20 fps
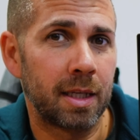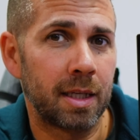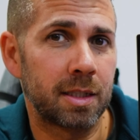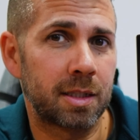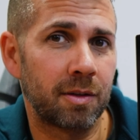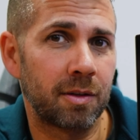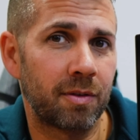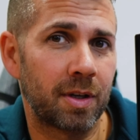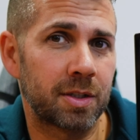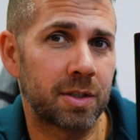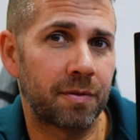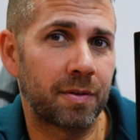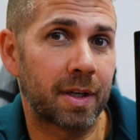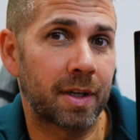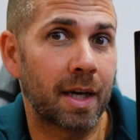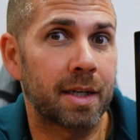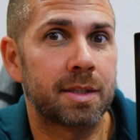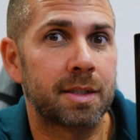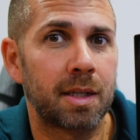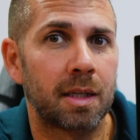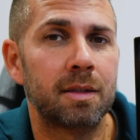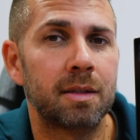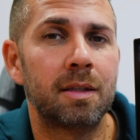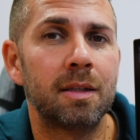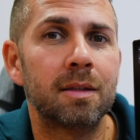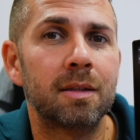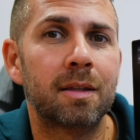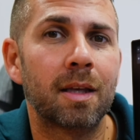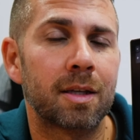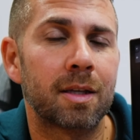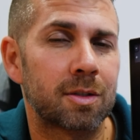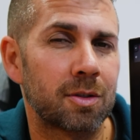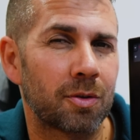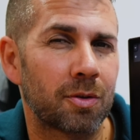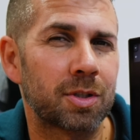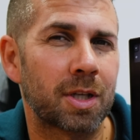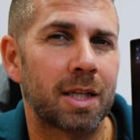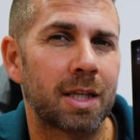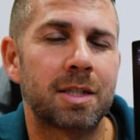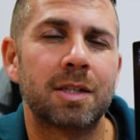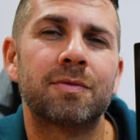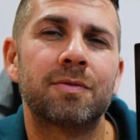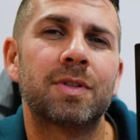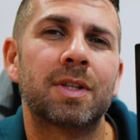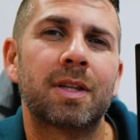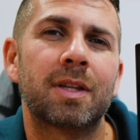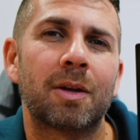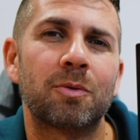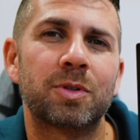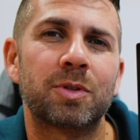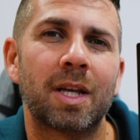E se estiveres a ficar sem tinteiros, não te esqueças de visitar o